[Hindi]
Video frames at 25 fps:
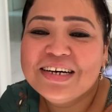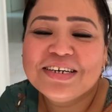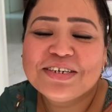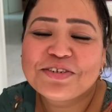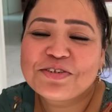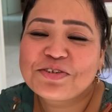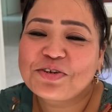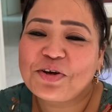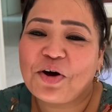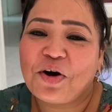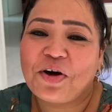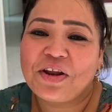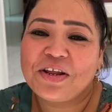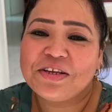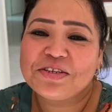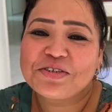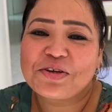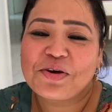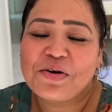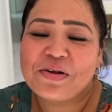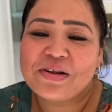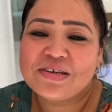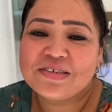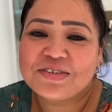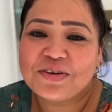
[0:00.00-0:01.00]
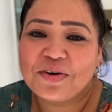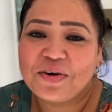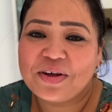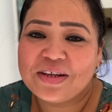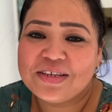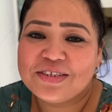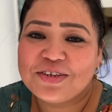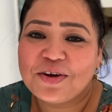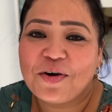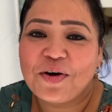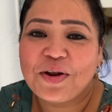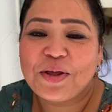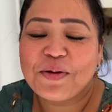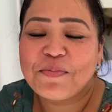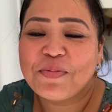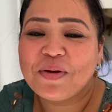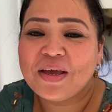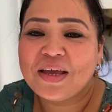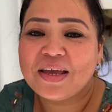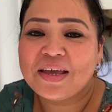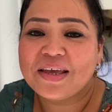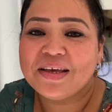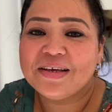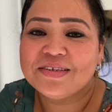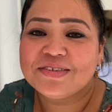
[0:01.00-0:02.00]
सॉरी सॉरी सॉरी सॉरी
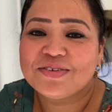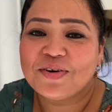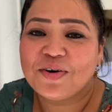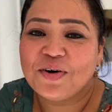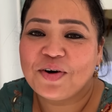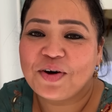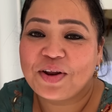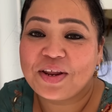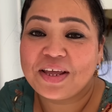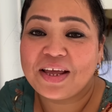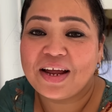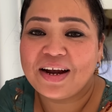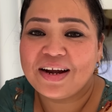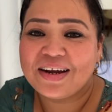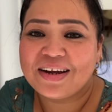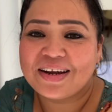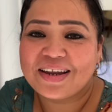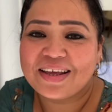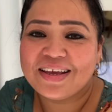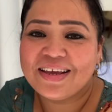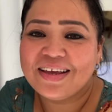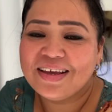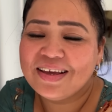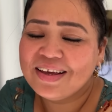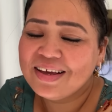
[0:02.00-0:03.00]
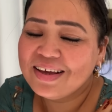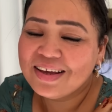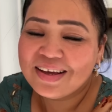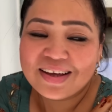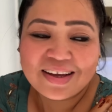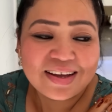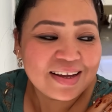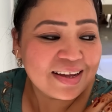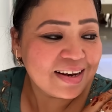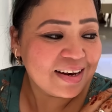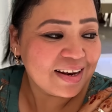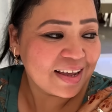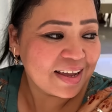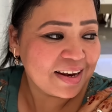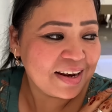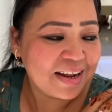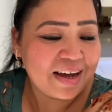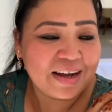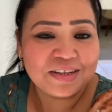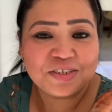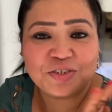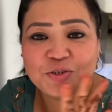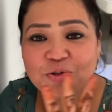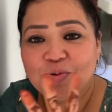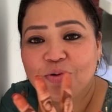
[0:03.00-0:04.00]
पिंकी सॉरी आंटी लेकिन
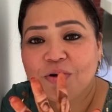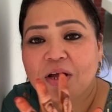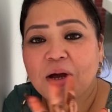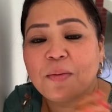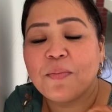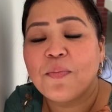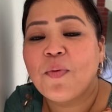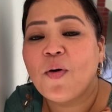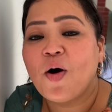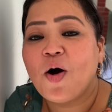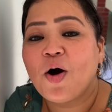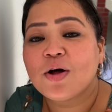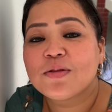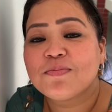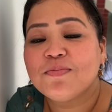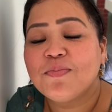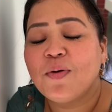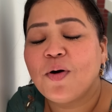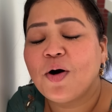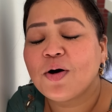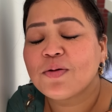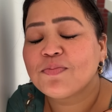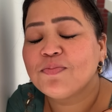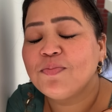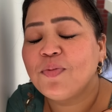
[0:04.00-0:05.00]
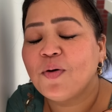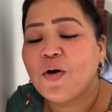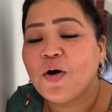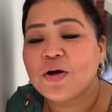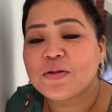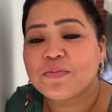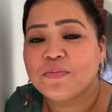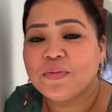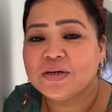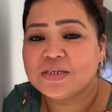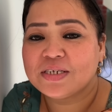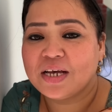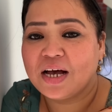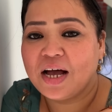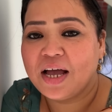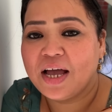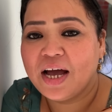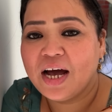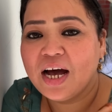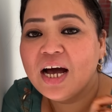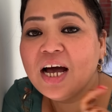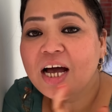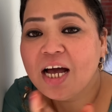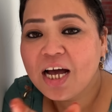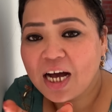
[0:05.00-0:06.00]
आज शूट का बहुत बहुत बहुत मज़ा आया
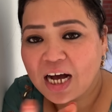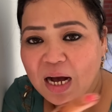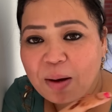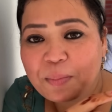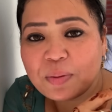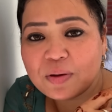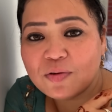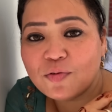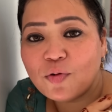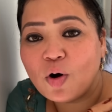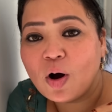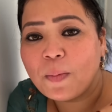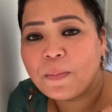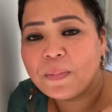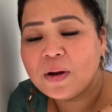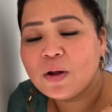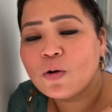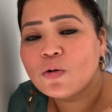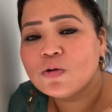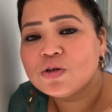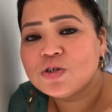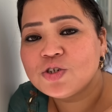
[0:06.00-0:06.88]
अभी वो अपने कुछ